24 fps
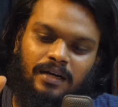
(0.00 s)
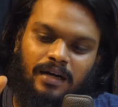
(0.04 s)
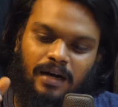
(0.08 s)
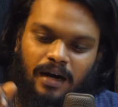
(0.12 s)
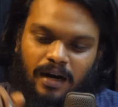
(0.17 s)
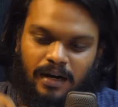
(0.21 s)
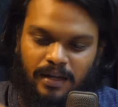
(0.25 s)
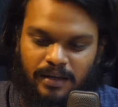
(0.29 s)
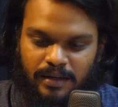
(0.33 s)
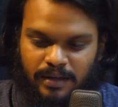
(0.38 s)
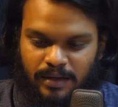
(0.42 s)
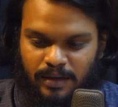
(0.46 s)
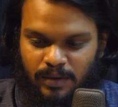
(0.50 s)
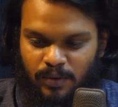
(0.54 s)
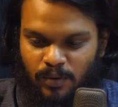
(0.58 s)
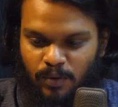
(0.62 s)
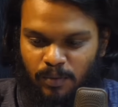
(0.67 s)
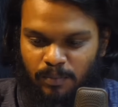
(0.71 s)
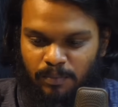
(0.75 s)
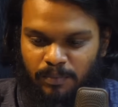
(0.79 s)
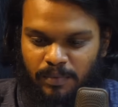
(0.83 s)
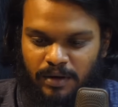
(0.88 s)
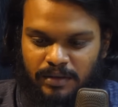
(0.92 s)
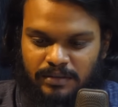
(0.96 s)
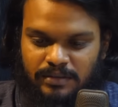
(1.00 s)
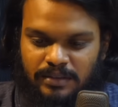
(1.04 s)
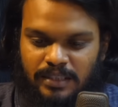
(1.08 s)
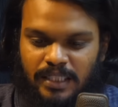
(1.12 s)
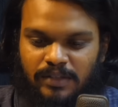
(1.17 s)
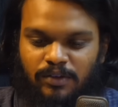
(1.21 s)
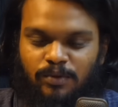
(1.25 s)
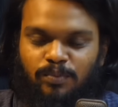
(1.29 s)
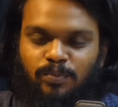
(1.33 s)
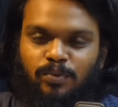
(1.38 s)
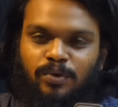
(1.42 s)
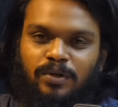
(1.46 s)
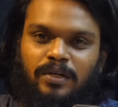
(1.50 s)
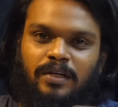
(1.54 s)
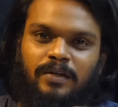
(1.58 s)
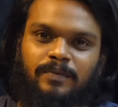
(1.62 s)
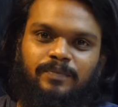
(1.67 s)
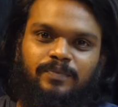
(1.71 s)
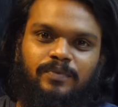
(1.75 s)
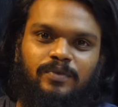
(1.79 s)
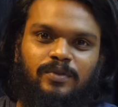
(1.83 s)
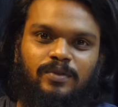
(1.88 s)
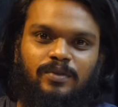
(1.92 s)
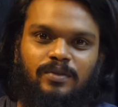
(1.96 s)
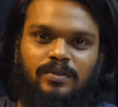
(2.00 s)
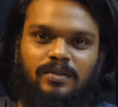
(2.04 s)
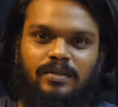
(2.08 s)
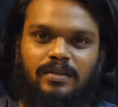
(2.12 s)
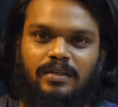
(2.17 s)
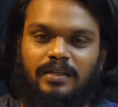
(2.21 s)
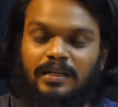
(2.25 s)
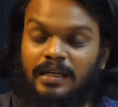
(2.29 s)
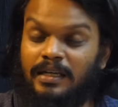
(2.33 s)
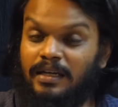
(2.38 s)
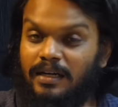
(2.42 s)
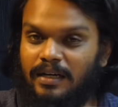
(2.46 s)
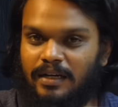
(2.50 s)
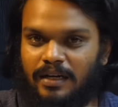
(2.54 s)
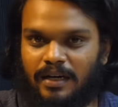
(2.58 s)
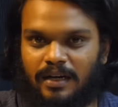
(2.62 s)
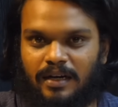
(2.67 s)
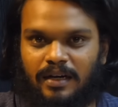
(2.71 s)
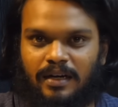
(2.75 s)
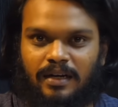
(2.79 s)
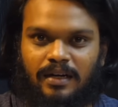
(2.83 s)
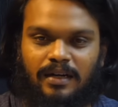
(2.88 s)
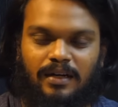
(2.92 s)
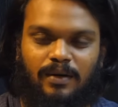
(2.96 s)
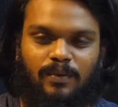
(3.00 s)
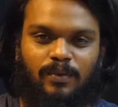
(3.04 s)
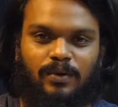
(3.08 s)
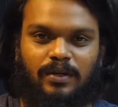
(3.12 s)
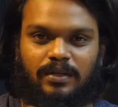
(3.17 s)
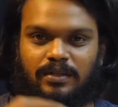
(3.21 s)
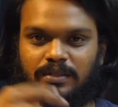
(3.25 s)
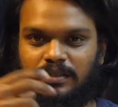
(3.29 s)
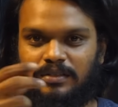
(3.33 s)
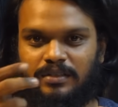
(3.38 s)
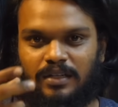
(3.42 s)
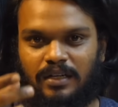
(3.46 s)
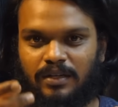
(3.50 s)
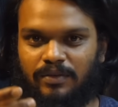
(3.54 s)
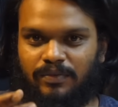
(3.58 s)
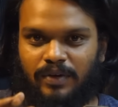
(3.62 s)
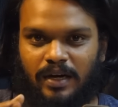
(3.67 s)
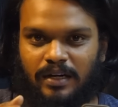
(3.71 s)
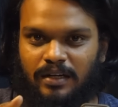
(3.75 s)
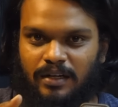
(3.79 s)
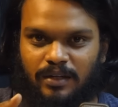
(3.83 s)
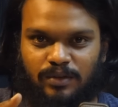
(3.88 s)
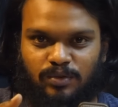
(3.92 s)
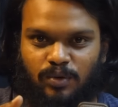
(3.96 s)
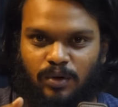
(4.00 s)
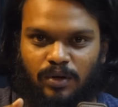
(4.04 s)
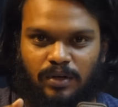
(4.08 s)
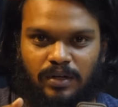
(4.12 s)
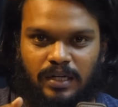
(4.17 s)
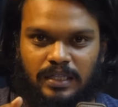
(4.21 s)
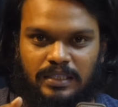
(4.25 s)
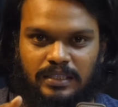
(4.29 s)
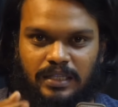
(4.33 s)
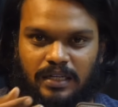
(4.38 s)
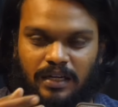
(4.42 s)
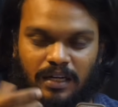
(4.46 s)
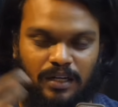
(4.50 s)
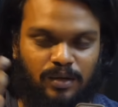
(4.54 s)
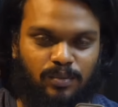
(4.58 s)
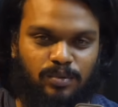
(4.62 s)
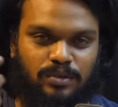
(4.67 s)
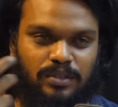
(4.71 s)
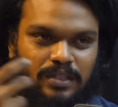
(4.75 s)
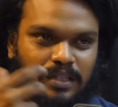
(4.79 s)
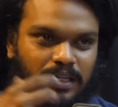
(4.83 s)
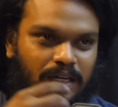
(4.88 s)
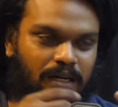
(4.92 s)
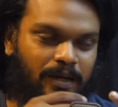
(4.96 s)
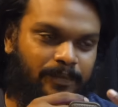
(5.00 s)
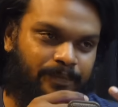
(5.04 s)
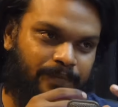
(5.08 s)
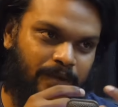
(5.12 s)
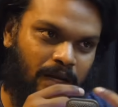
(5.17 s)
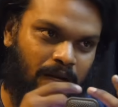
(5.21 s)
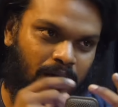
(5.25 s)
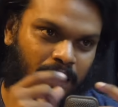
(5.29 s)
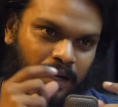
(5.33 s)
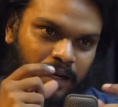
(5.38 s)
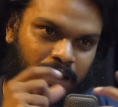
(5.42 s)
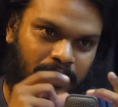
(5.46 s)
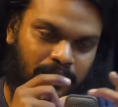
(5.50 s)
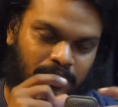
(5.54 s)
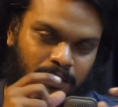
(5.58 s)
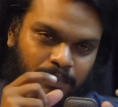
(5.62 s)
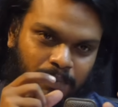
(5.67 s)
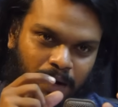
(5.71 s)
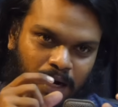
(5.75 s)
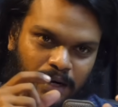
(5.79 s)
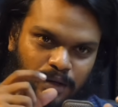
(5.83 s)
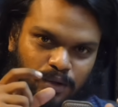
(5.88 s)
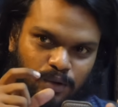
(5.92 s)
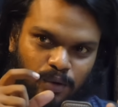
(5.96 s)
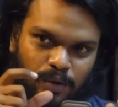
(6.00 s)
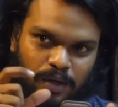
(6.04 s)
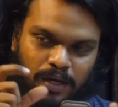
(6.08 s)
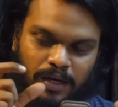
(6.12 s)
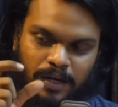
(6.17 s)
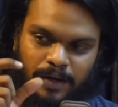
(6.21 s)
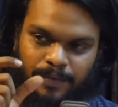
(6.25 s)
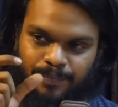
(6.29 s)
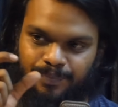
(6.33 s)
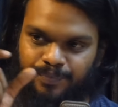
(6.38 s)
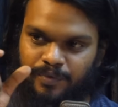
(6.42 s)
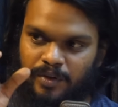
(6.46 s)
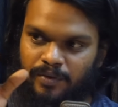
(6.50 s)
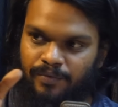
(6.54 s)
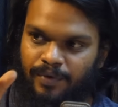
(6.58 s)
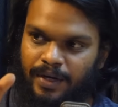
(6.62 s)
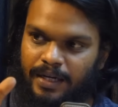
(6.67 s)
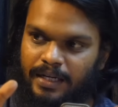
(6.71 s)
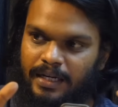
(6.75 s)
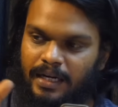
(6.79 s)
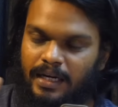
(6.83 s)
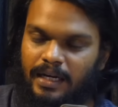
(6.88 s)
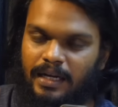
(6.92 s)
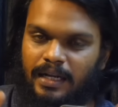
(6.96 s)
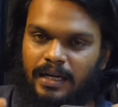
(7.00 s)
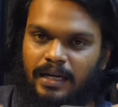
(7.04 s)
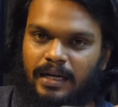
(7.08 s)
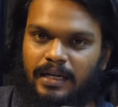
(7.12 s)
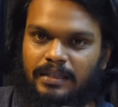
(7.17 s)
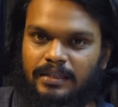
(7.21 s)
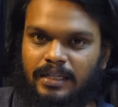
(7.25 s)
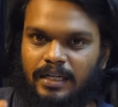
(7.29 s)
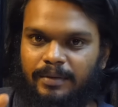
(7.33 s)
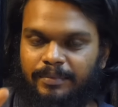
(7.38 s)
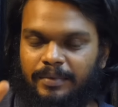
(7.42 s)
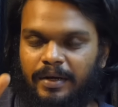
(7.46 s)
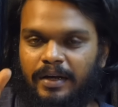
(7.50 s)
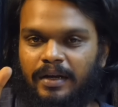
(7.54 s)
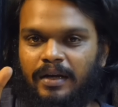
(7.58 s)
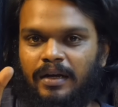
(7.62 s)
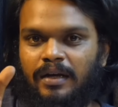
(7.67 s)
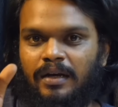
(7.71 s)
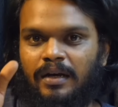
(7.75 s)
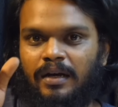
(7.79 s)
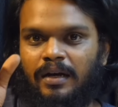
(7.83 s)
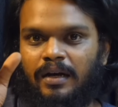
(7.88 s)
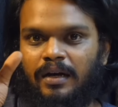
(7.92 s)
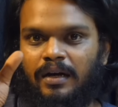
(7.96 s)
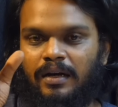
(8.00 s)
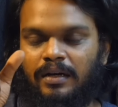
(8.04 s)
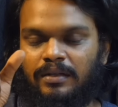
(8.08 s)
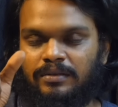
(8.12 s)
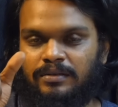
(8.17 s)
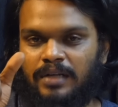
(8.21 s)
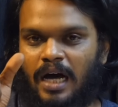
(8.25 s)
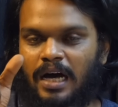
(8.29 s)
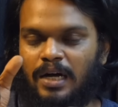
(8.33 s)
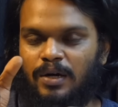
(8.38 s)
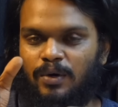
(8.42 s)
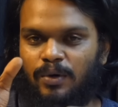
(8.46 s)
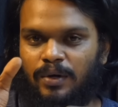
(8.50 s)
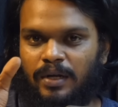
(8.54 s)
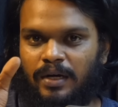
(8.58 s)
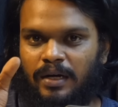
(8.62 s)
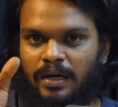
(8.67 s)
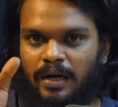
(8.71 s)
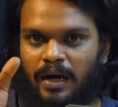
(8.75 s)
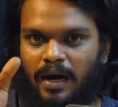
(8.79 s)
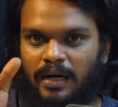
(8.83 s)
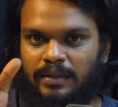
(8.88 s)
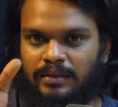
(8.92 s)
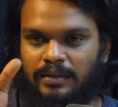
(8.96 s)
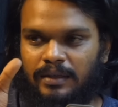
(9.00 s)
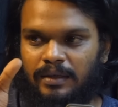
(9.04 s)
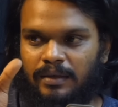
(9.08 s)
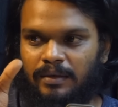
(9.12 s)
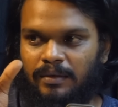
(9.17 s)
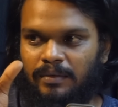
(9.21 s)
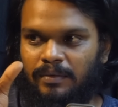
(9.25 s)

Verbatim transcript: காலைக்கு கொம்ப சீவி புட்டை என்னென்னா ஒரு இன்ட்ரெஸ்டிங்கான ஃபேக்ட் நான் சொல்ல நினச்சேன் கண்டுபிடிச்சது என்னென்னா இந்த பாட்டோட வரிகளில் எல்லாத்துலேயுமே சாரோட அந்த